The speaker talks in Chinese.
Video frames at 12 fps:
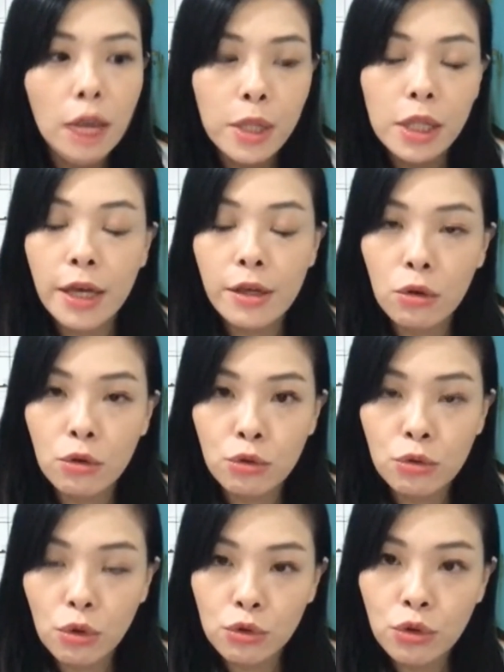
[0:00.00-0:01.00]
他本来
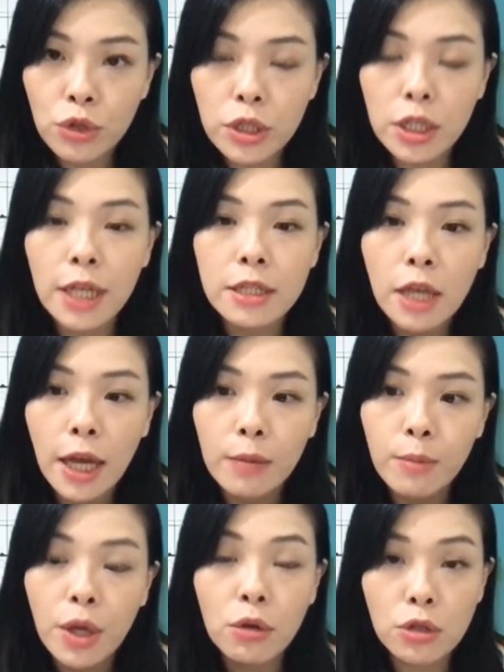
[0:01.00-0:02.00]
有有确诊，但是
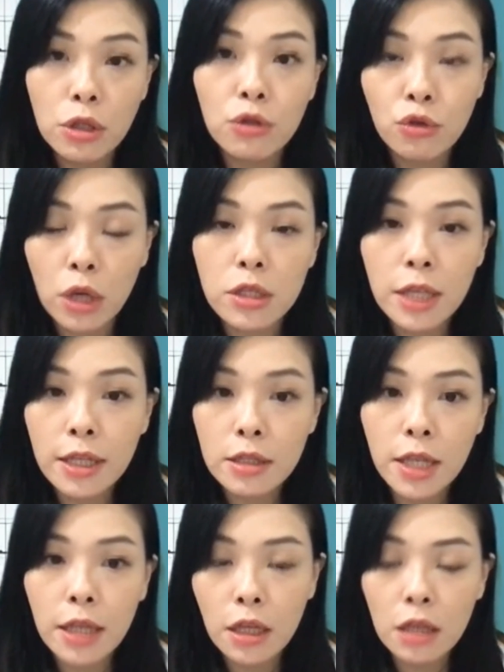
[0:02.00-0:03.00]
他没有症状，
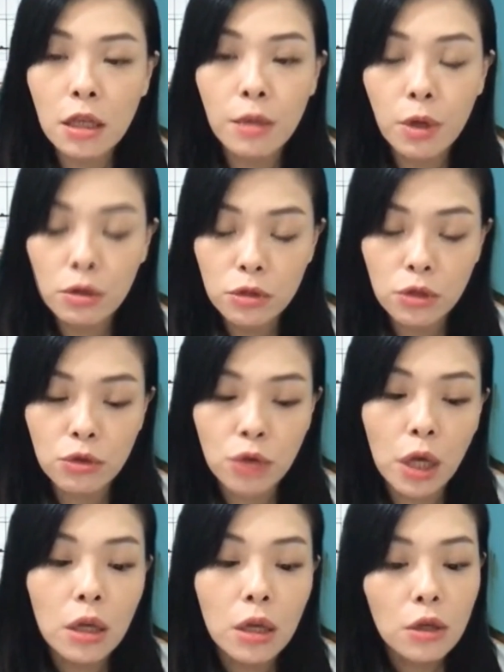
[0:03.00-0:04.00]
三三天内没有症
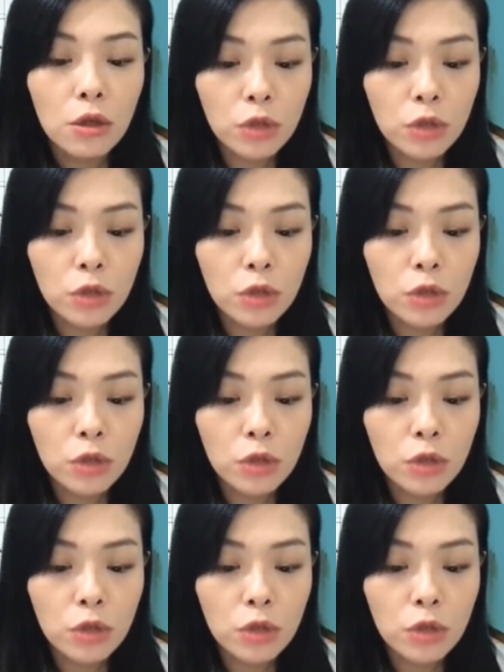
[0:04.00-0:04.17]
状，